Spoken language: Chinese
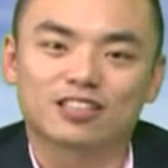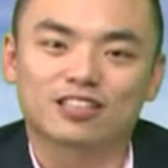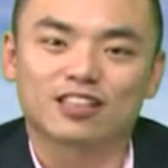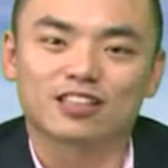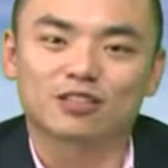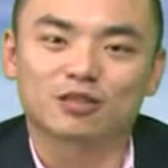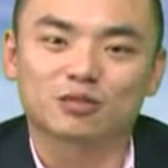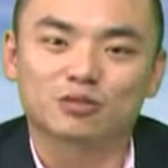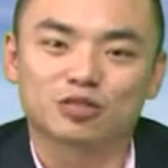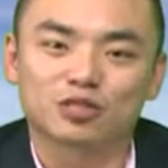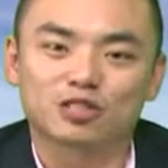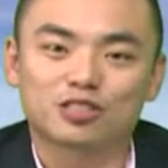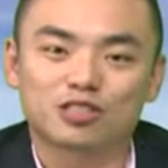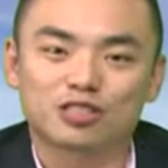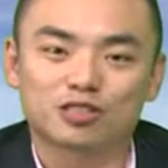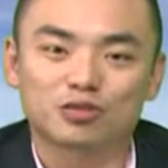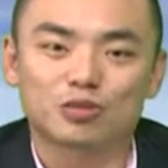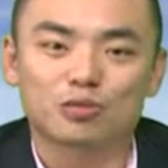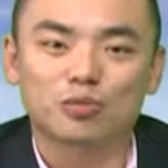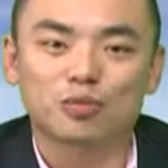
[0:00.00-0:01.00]
真的都是
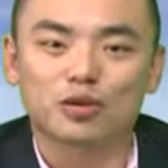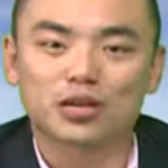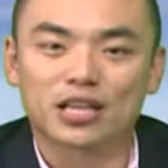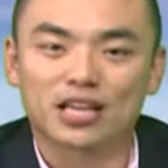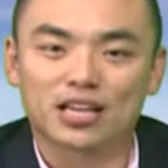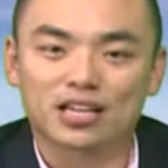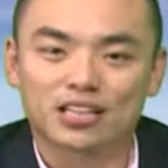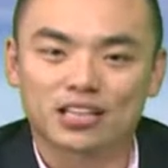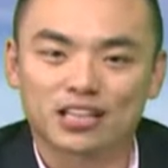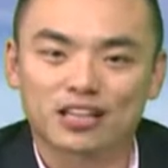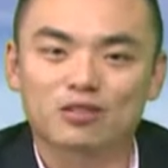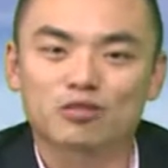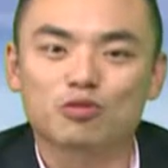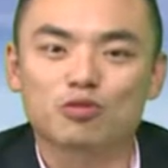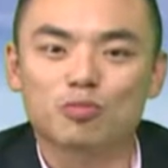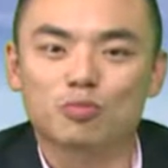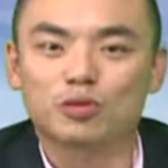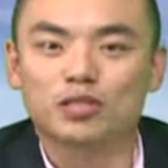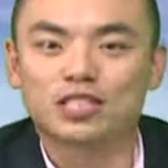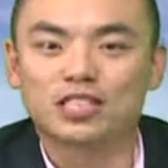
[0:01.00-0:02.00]
知无不言，言
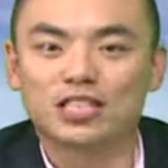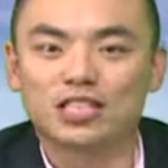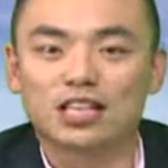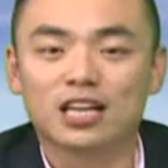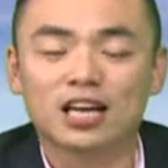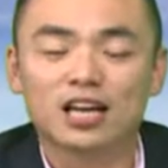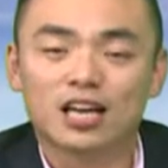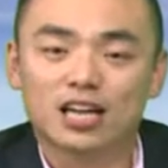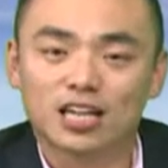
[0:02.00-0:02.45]
无不尽。